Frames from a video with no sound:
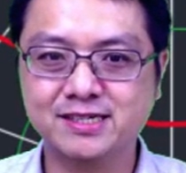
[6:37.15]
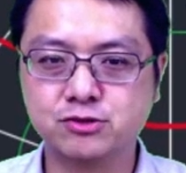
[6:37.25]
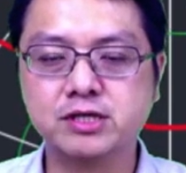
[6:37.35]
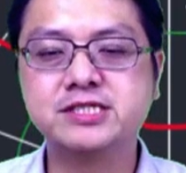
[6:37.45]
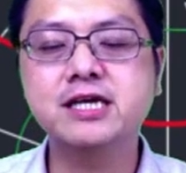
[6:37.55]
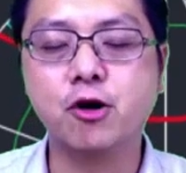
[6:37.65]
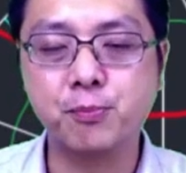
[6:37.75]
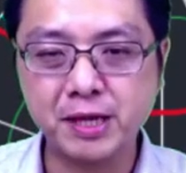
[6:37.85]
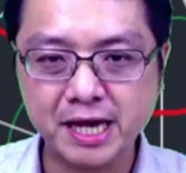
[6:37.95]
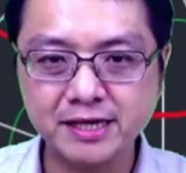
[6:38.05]
所以先有
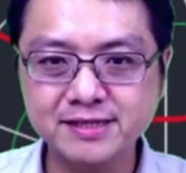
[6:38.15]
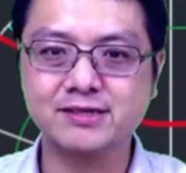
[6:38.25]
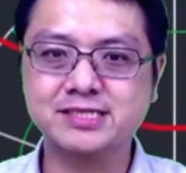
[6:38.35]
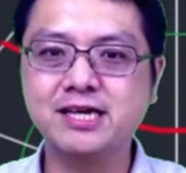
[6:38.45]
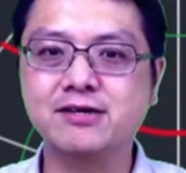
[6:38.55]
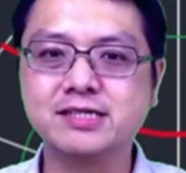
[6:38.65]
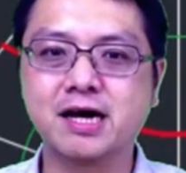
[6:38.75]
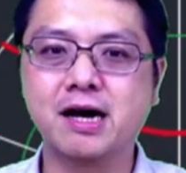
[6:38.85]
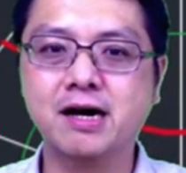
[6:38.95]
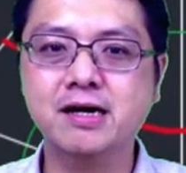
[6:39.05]
边，先有那
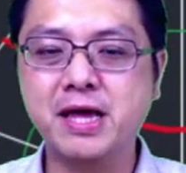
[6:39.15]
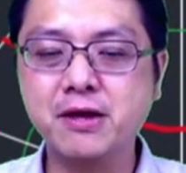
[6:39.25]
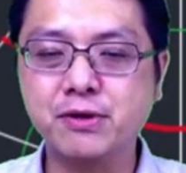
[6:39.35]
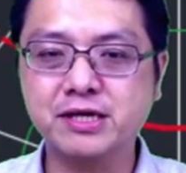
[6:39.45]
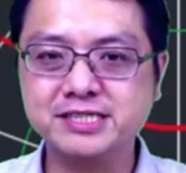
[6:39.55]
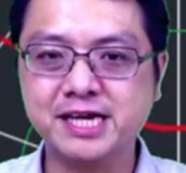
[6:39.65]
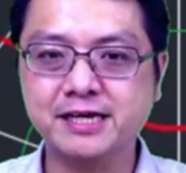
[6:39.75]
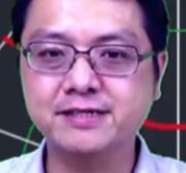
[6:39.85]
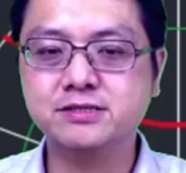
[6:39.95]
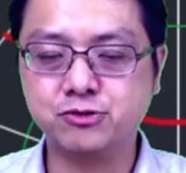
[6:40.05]
个边缘
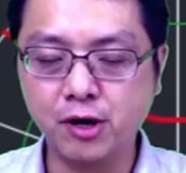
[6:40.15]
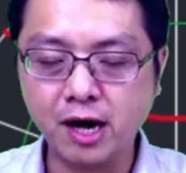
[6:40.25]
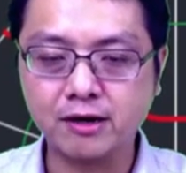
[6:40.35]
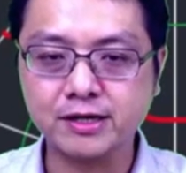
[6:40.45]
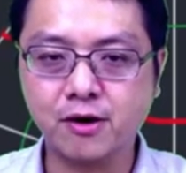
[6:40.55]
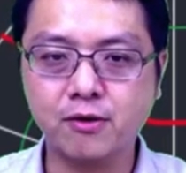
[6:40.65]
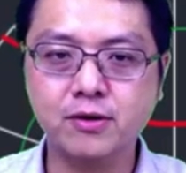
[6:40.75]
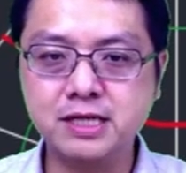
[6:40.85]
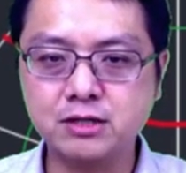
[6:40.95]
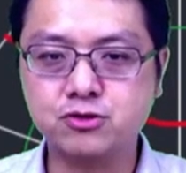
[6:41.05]
线，选好了以
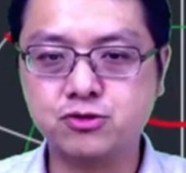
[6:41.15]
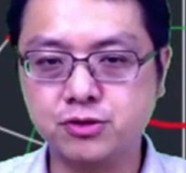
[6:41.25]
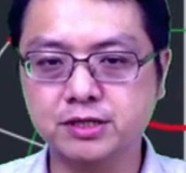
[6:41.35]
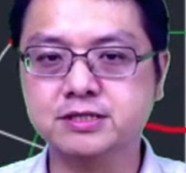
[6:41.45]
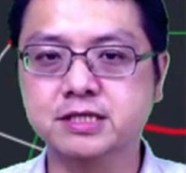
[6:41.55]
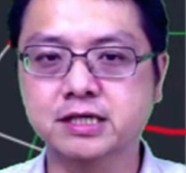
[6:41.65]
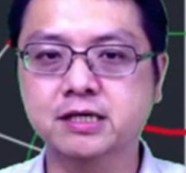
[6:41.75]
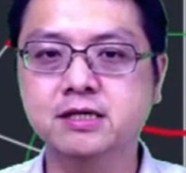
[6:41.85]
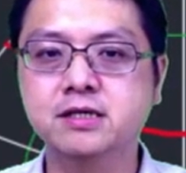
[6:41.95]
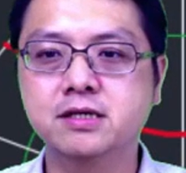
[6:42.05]
后再选
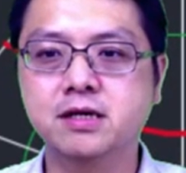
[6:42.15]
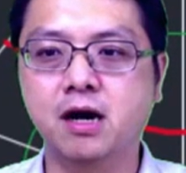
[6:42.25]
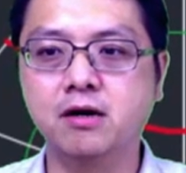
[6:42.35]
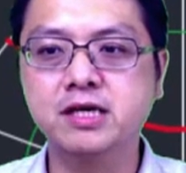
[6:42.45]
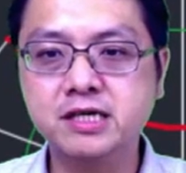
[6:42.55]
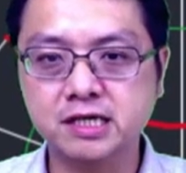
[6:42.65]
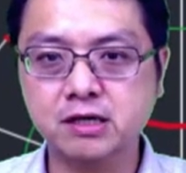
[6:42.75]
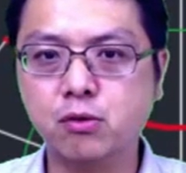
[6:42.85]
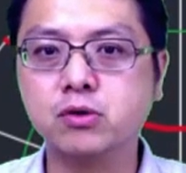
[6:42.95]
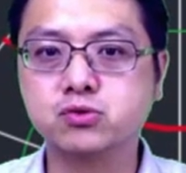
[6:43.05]
择。好，一
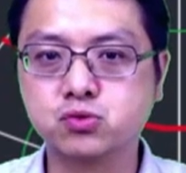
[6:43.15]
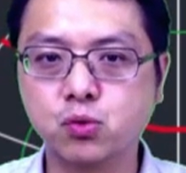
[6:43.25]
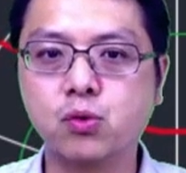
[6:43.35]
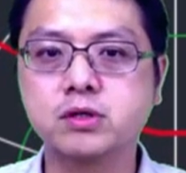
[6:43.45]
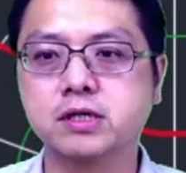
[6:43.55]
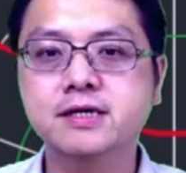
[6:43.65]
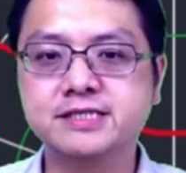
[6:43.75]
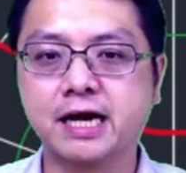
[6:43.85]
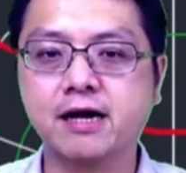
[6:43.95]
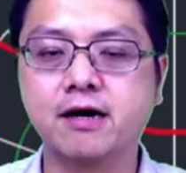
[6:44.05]
个或多个
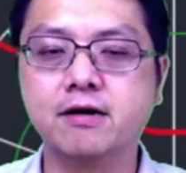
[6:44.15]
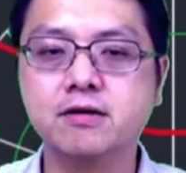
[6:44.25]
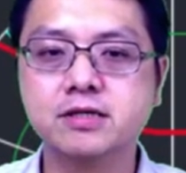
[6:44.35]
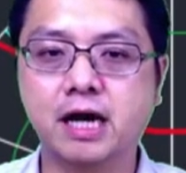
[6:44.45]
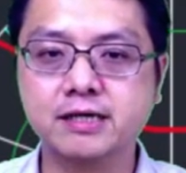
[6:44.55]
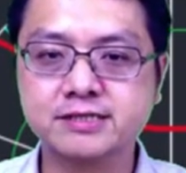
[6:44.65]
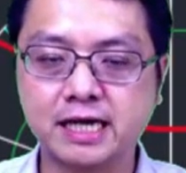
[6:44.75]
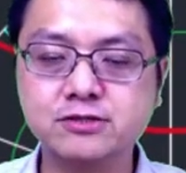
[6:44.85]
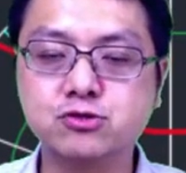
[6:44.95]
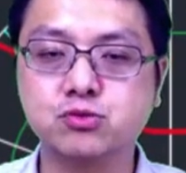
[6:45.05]
想要啊
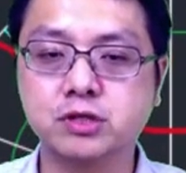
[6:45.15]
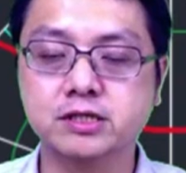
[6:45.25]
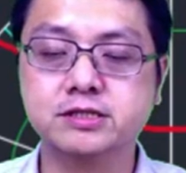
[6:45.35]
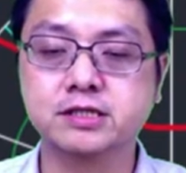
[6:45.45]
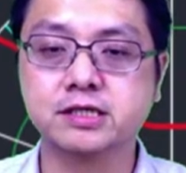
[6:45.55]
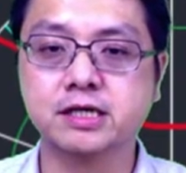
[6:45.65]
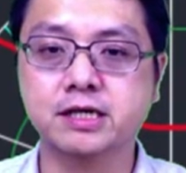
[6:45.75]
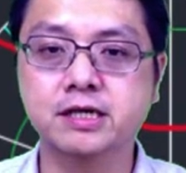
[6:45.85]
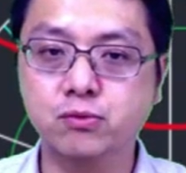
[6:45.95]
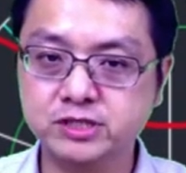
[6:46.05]
删除的这
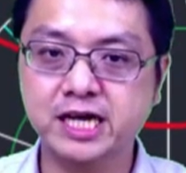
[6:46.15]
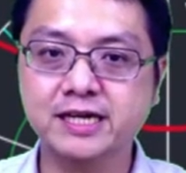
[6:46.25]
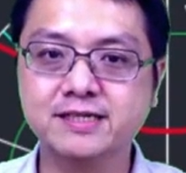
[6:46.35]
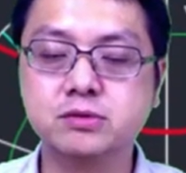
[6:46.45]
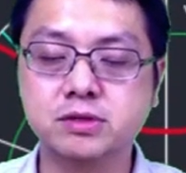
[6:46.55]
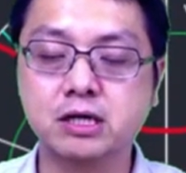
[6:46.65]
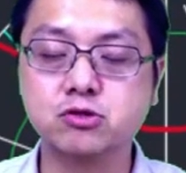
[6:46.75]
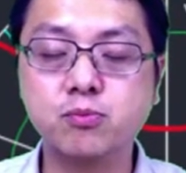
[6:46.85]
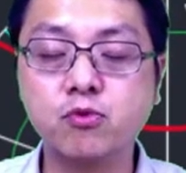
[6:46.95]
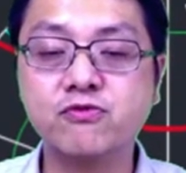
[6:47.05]
个物件，应该
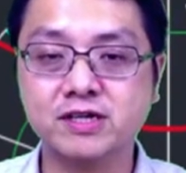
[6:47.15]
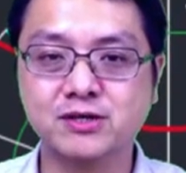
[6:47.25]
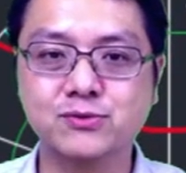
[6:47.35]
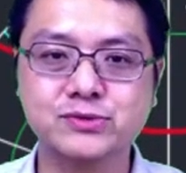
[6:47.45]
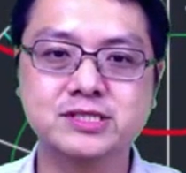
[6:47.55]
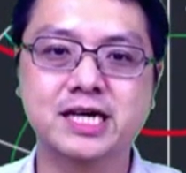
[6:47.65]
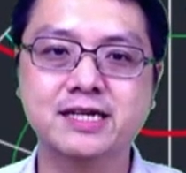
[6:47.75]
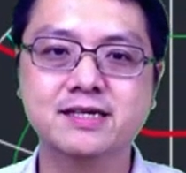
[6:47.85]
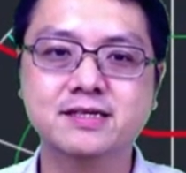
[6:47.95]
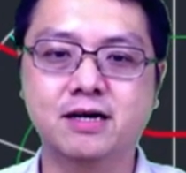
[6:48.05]
说部分的物件。
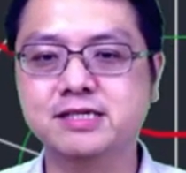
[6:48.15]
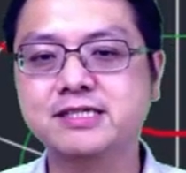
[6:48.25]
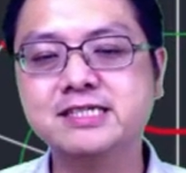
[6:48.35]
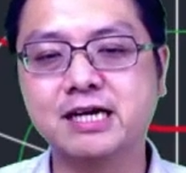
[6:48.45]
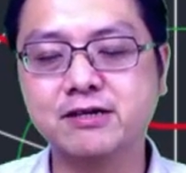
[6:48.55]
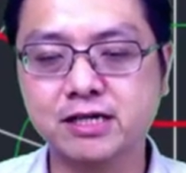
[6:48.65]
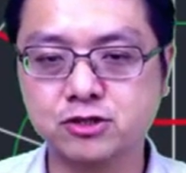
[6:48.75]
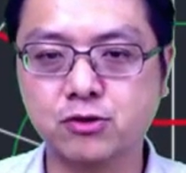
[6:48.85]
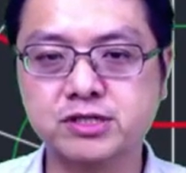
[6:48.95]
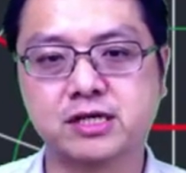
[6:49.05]
好，这样听起来有点
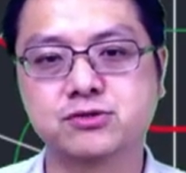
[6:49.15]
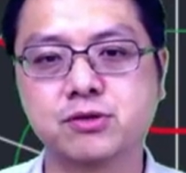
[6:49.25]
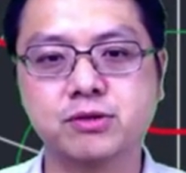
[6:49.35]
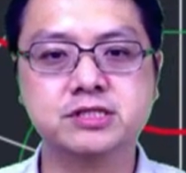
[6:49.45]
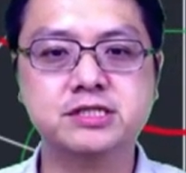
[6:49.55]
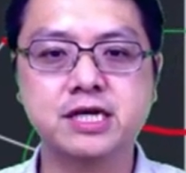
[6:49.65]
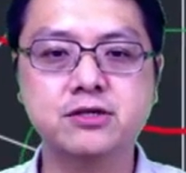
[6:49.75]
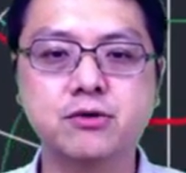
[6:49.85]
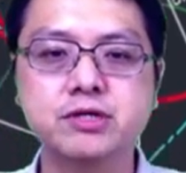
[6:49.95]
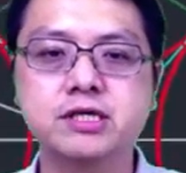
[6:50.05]
抽象，所以我直接
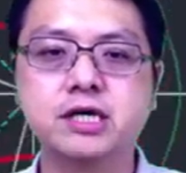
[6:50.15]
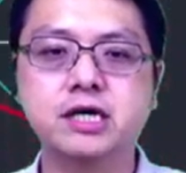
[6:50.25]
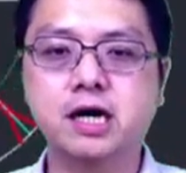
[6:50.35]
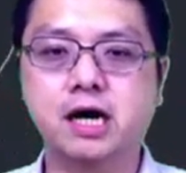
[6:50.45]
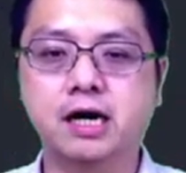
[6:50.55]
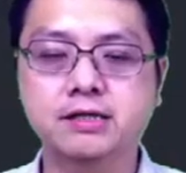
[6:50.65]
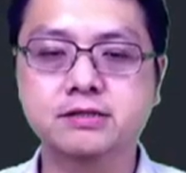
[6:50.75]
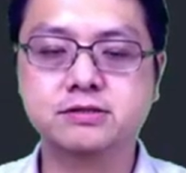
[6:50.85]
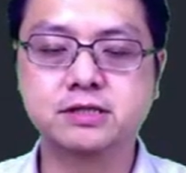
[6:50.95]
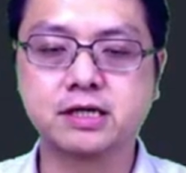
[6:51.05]
用一个
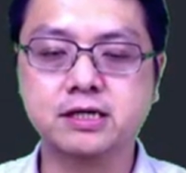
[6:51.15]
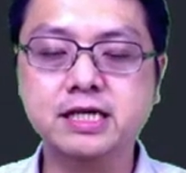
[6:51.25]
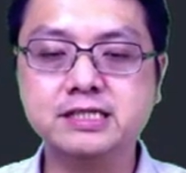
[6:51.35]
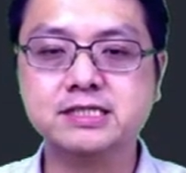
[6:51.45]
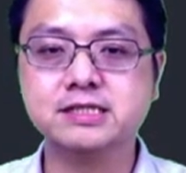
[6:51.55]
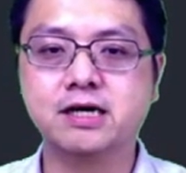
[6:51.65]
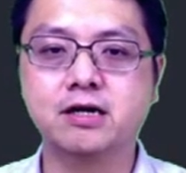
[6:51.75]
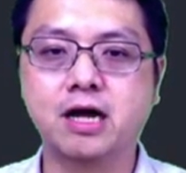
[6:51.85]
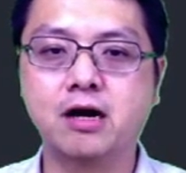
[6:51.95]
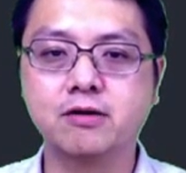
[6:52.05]
呃这个例子
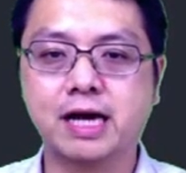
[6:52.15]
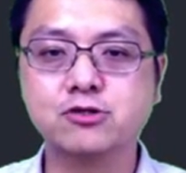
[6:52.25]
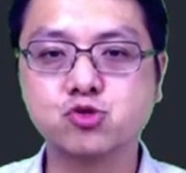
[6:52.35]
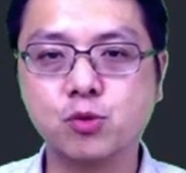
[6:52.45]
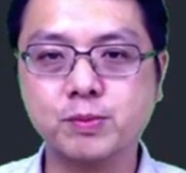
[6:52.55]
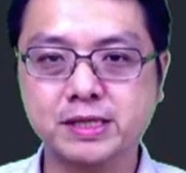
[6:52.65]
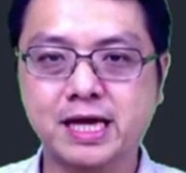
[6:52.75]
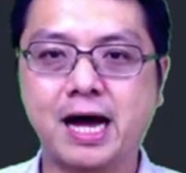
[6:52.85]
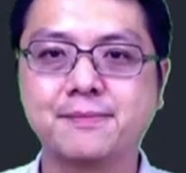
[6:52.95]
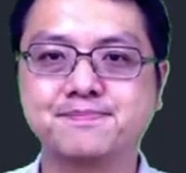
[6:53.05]
好，然后来说明
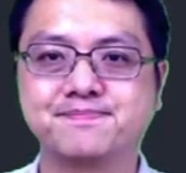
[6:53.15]
它。